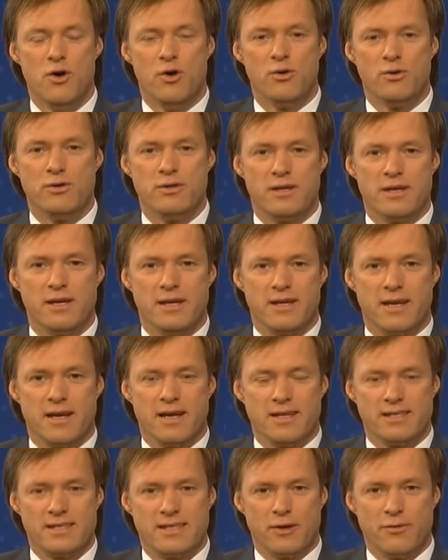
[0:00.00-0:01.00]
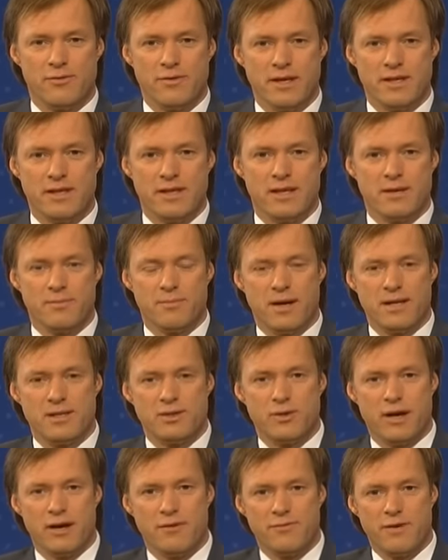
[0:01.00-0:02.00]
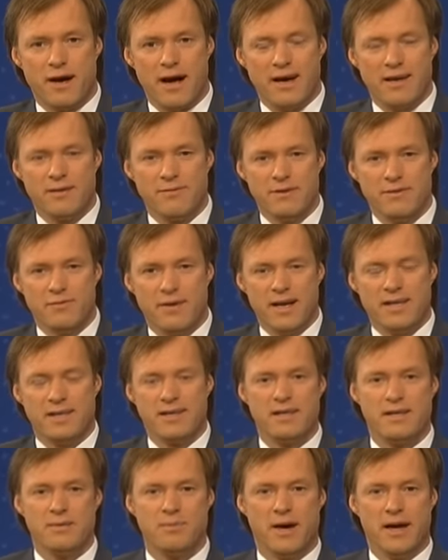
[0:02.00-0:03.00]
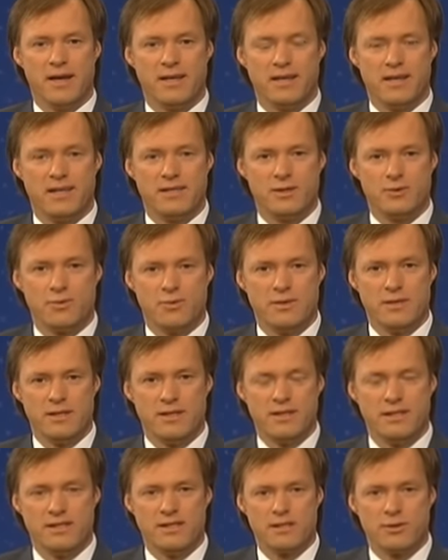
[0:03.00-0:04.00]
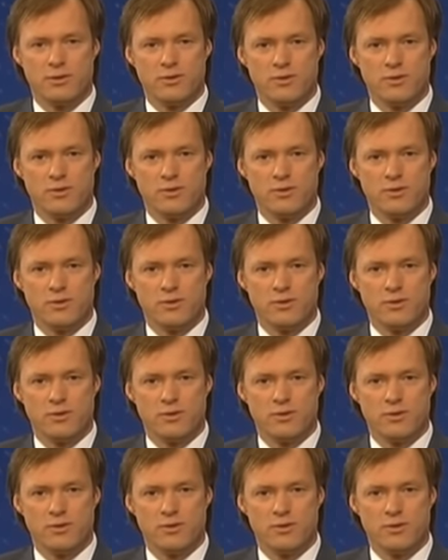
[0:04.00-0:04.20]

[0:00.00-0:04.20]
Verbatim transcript: Und ich denke, es ist auch wichtig, mal zu erfahren, wie weit denn die beiden Nationen, die dieses